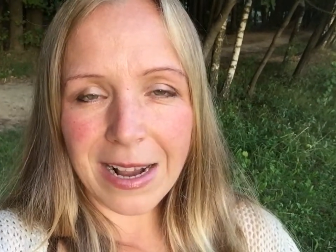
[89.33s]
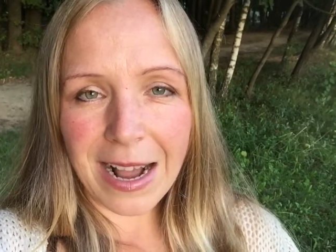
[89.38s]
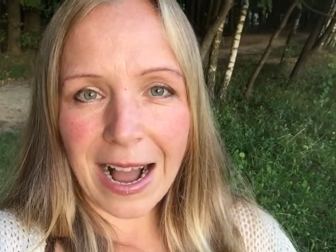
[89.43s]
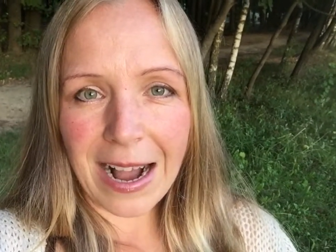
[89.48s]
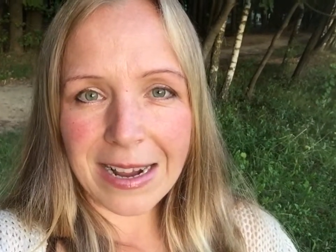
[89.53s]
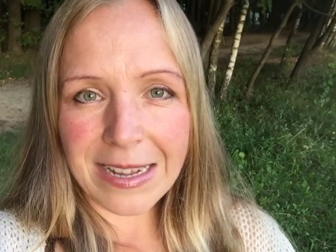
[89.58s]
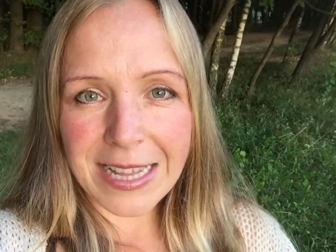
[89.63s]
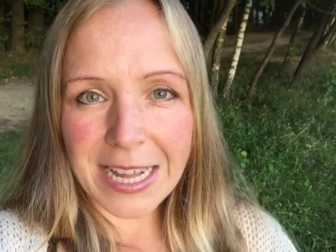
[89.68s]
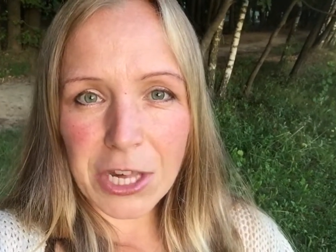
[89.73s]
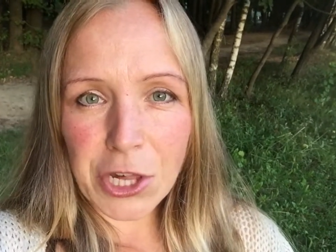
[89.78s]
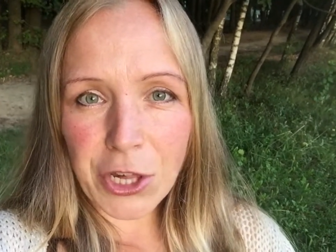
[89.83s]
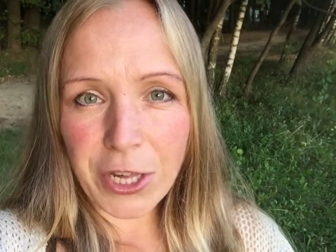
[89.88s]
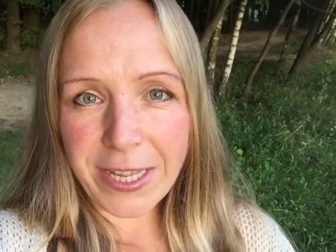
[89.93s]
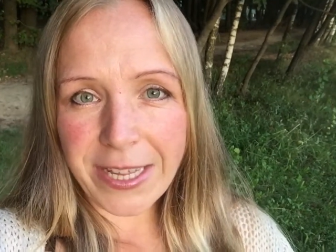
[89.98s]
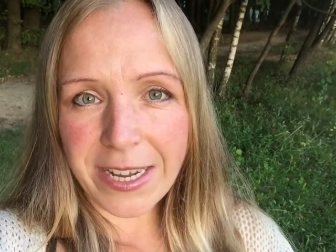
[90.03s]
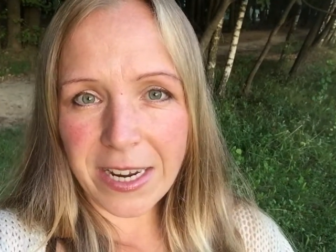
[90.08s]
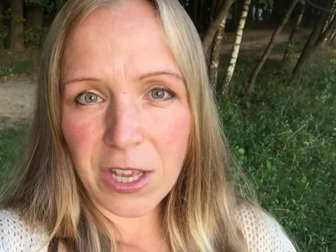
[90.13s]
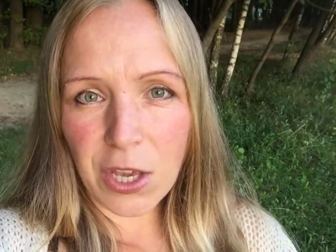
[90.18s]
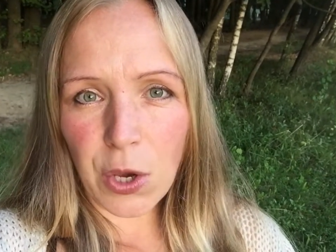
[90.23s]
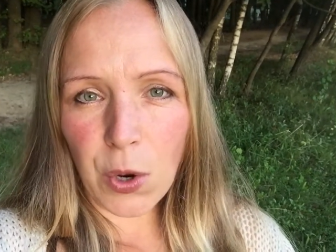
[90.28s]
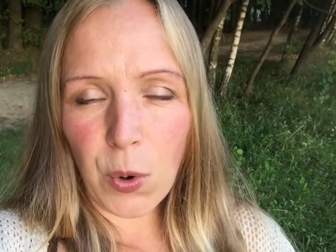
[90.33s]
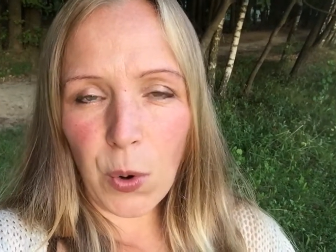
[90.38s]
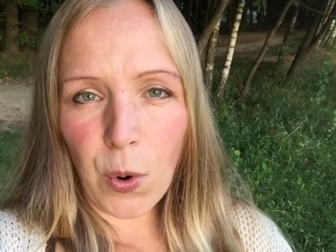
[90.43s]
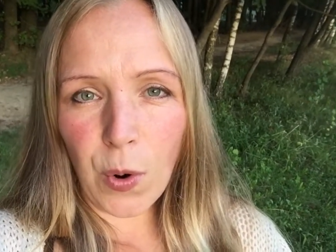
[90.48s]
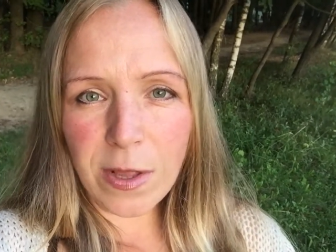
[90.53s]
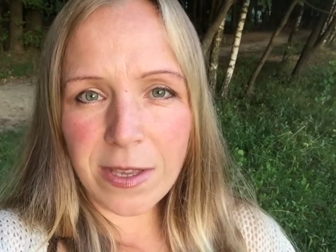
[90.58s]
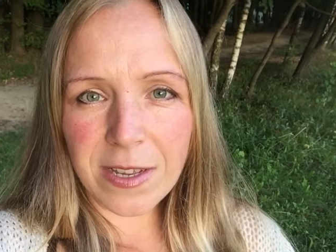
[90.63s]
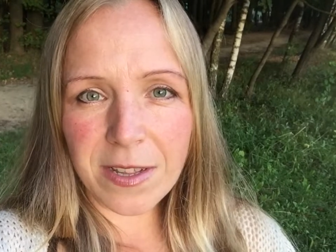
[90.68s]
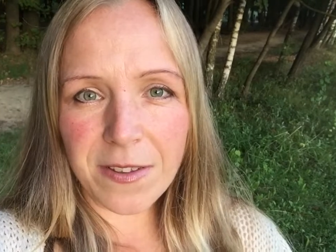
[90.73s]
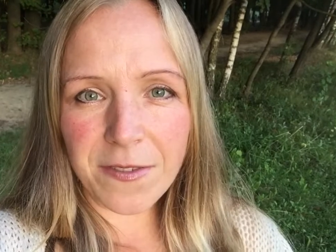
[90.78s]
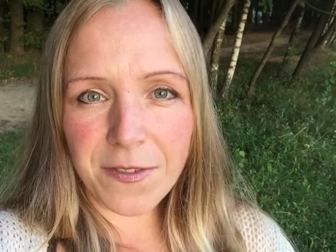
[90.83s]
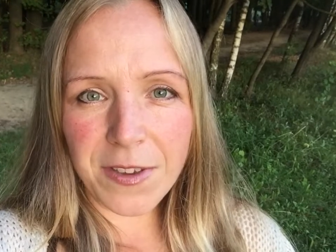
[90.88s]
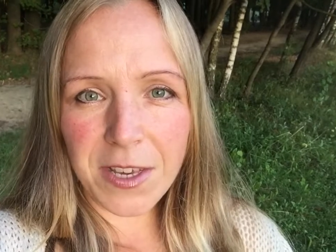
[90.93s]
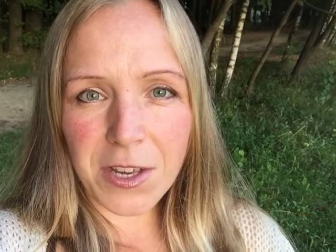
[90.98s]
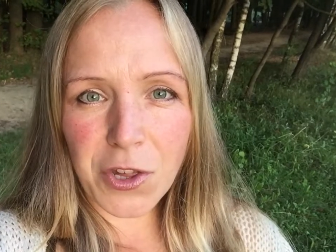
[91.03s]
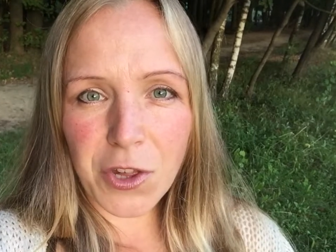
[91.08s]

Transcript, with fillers: как наша энергия уходит в